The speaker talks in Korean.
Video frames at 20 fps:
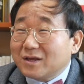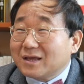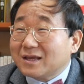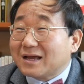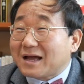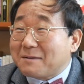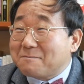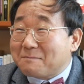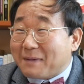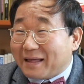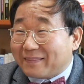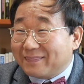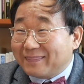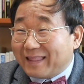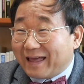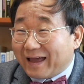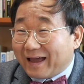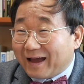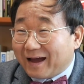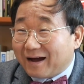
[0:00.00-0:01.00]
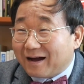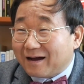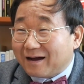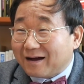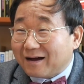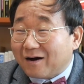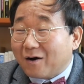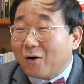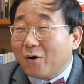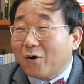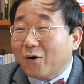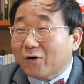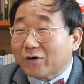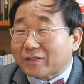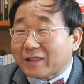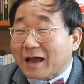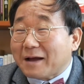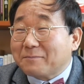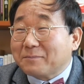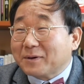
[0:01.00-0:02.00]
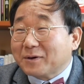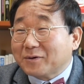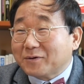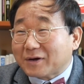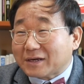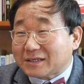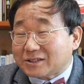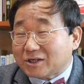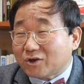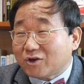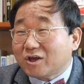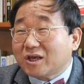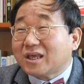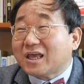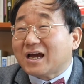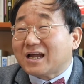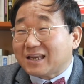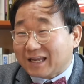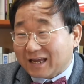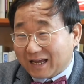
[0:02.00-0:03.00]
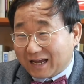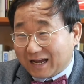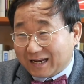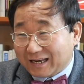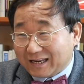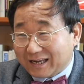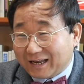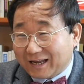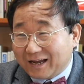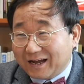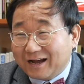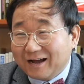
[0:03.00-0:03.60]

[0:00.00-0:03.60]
인간 맞네. 네. 어, 대한민국에서 희귀한 인간이야.